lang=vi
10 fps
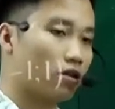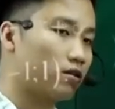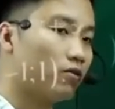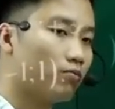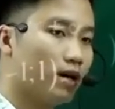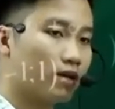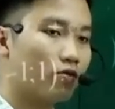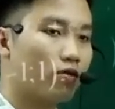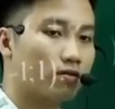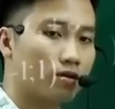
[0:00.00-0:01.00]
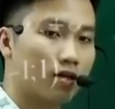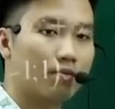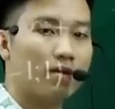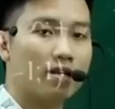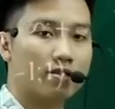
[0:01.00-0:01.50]
nó đồng biến, nó
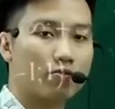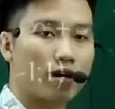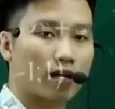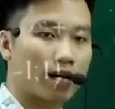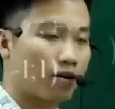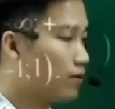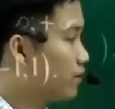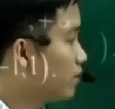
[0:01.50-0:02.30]
nghịch biến trong khoảng nào.